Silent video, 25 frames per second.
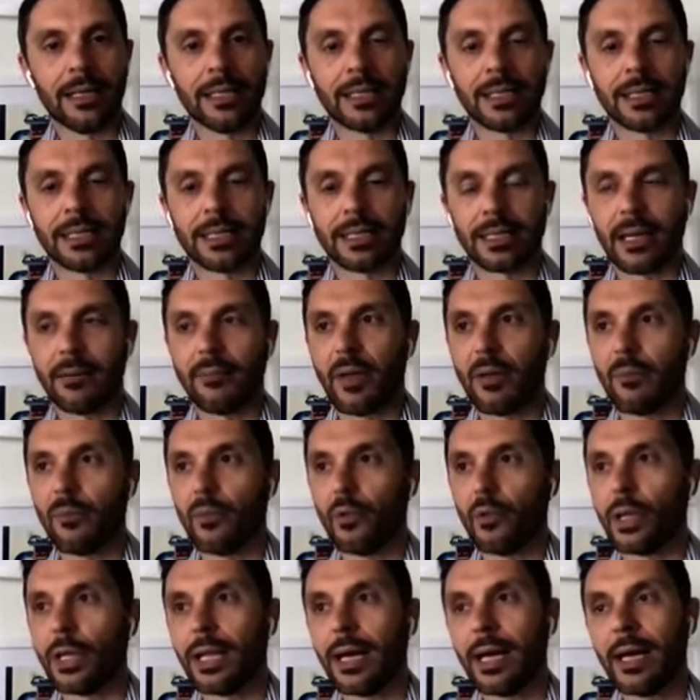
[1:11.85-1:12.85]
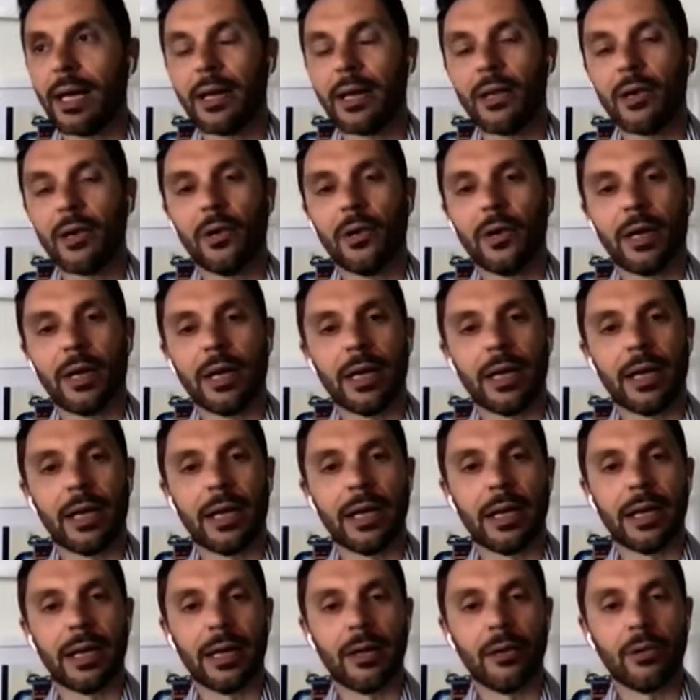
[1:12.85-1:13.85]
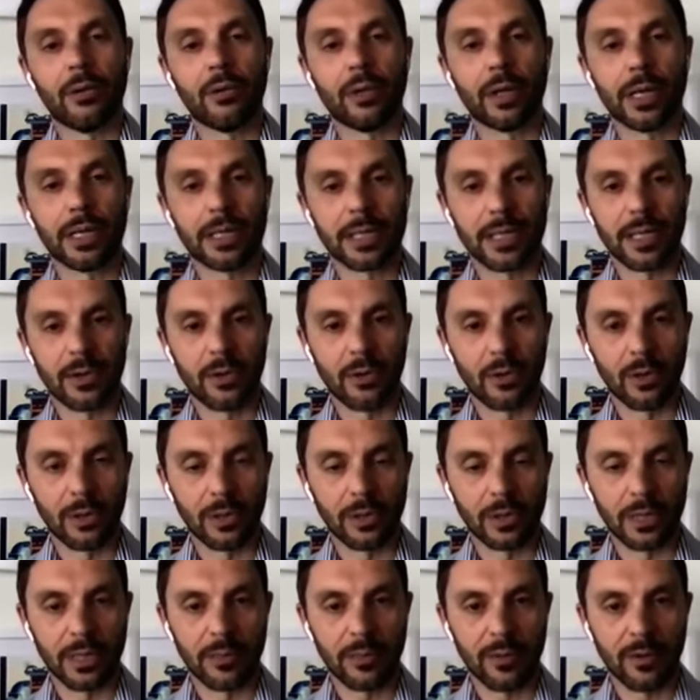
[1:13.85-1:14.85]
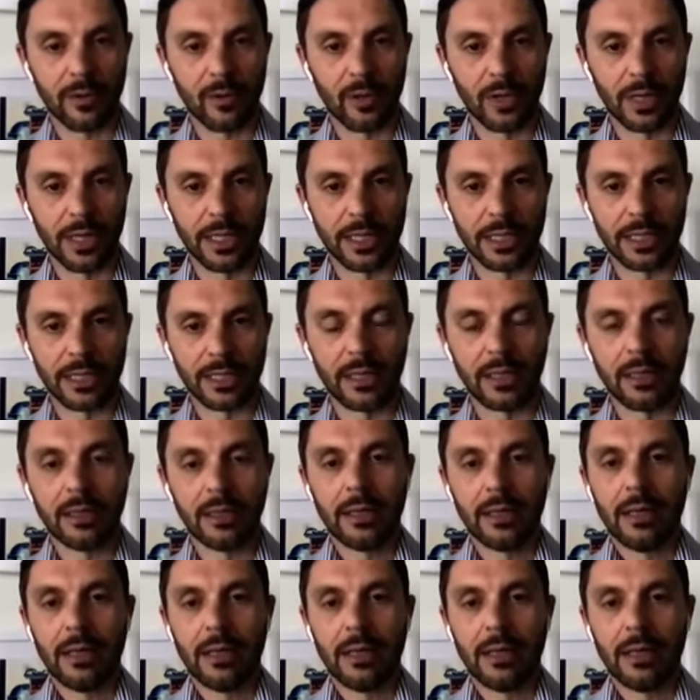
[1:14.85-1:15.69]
il sistema immunitario e, e, nutrirsi con consapevolezza.